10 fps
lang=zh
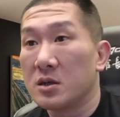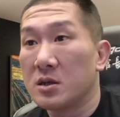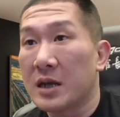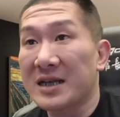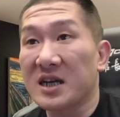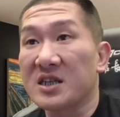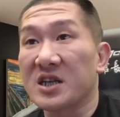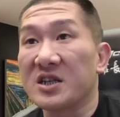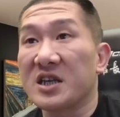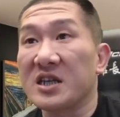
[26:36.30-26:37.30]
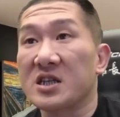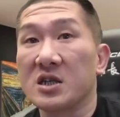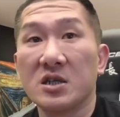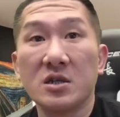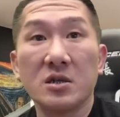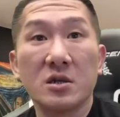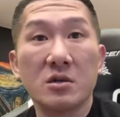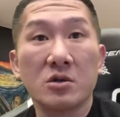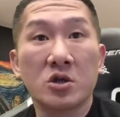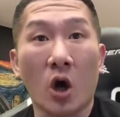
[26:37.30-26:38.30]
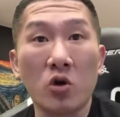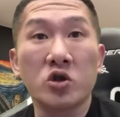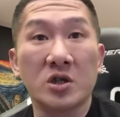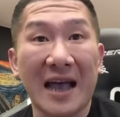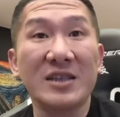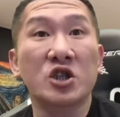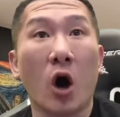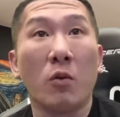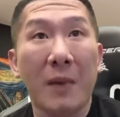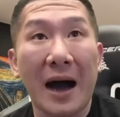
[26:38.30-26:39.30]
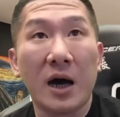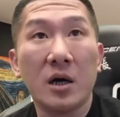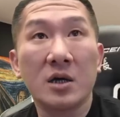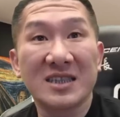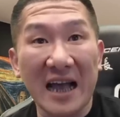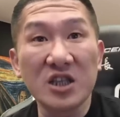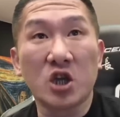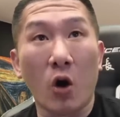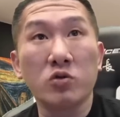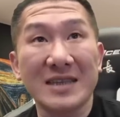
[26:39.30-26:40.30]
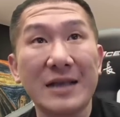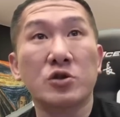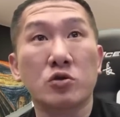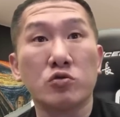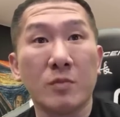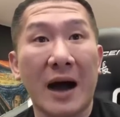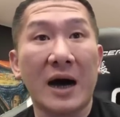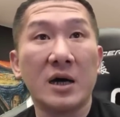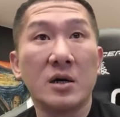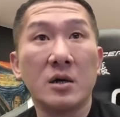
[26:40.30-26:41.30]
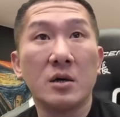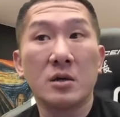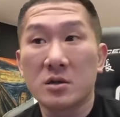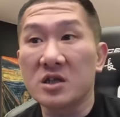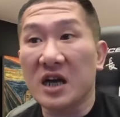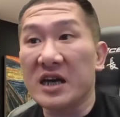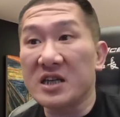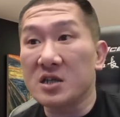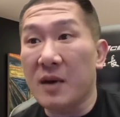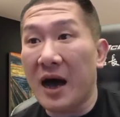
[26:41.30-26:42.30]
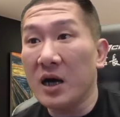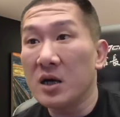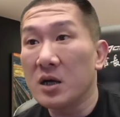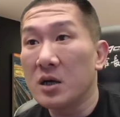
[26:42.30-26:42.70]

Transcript: 他这个设计是重三重嘛，三重占主嘛，是这个意思吗？